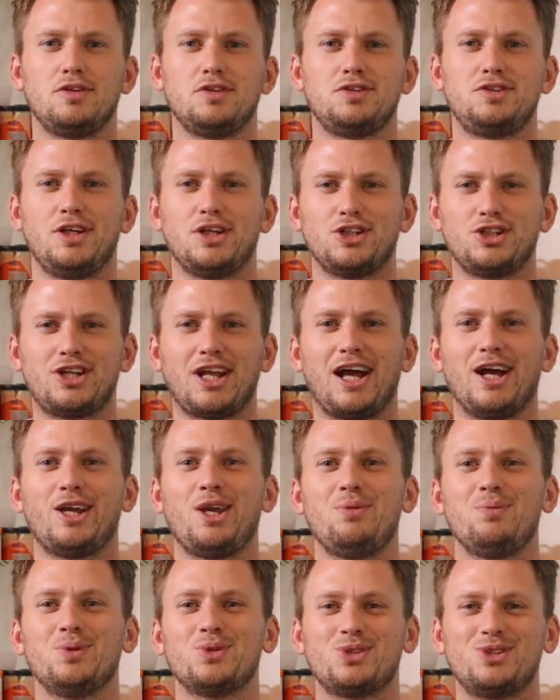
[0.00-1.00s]
sehr stark
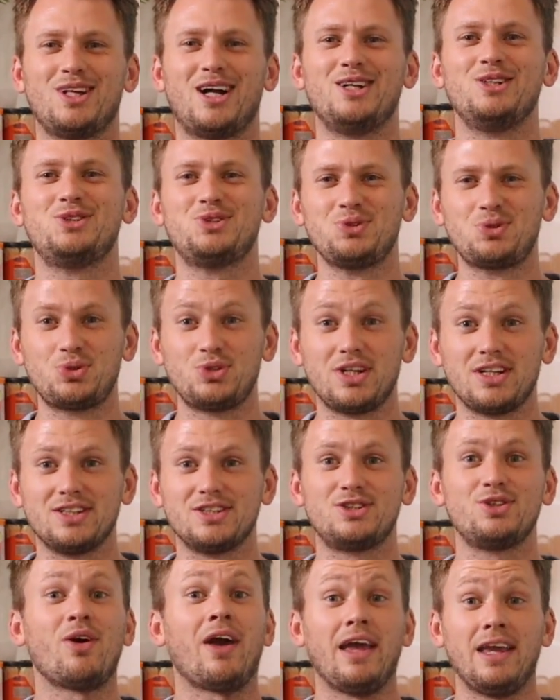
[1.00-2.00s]
emotionalen
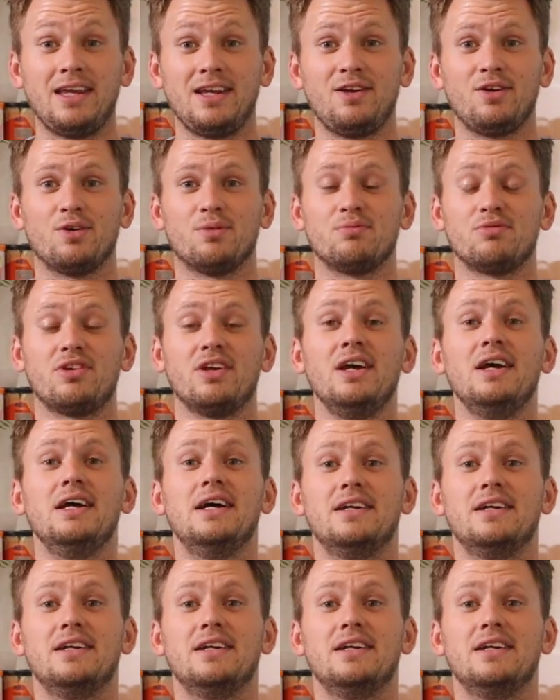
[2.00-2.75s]
Zuständen zurechtkommt.